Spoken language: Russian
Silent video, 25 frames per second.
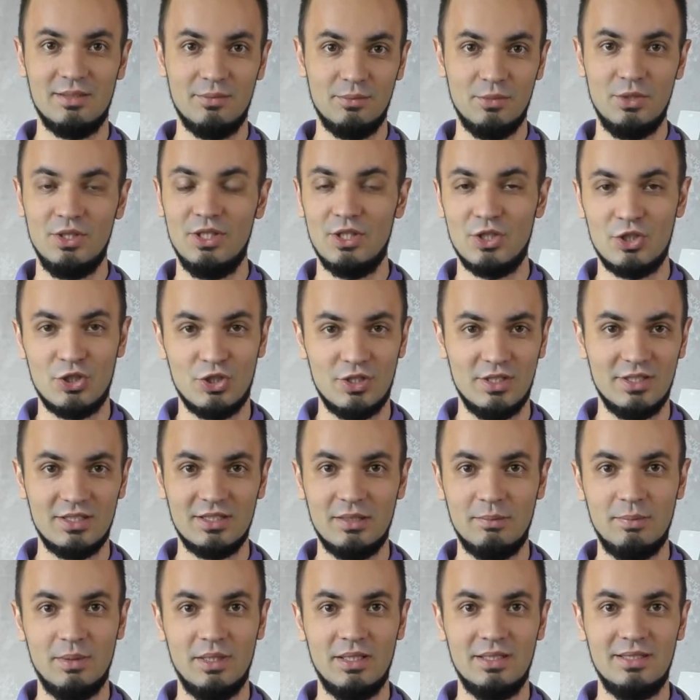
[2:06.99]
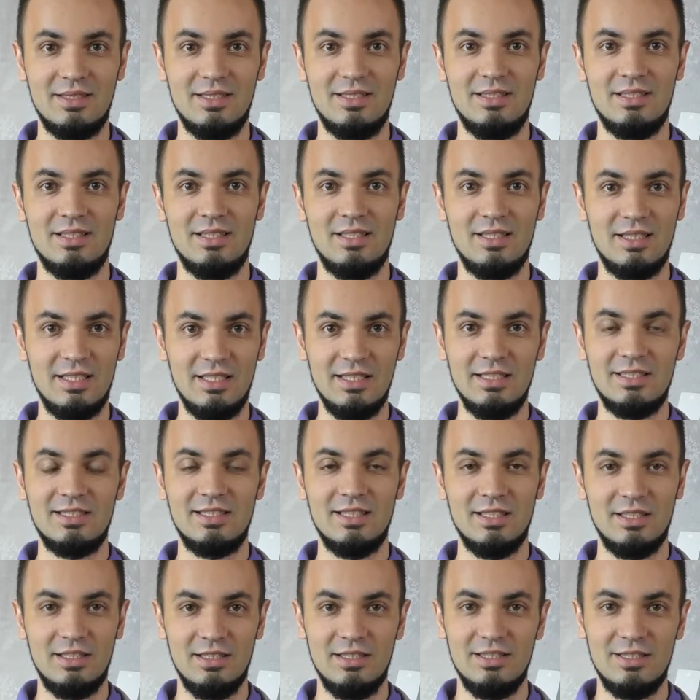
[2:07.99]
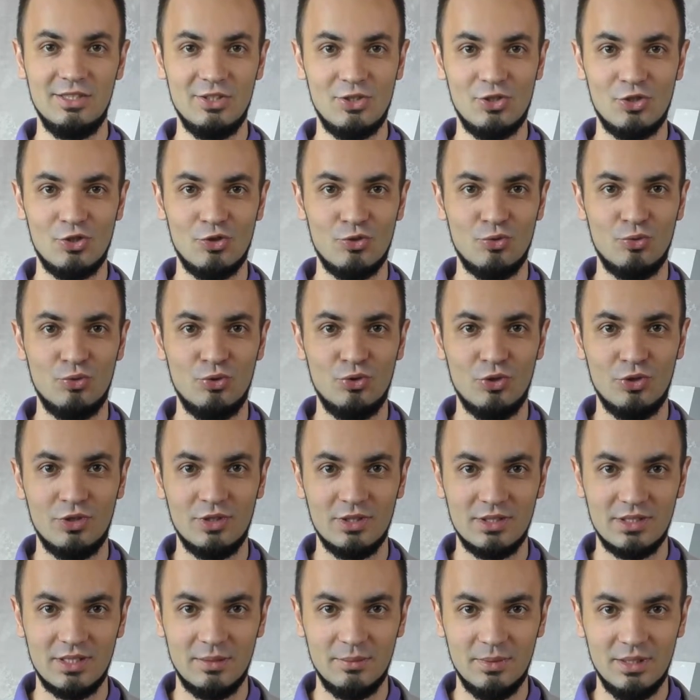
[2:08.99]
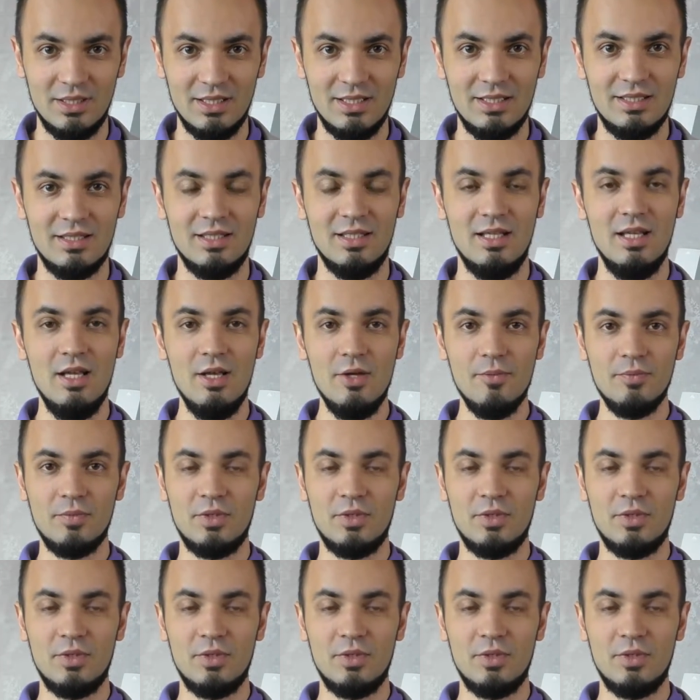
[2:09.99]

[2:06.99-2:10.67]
мне же не заплатите 300 тысяч и не уйдете с объекта,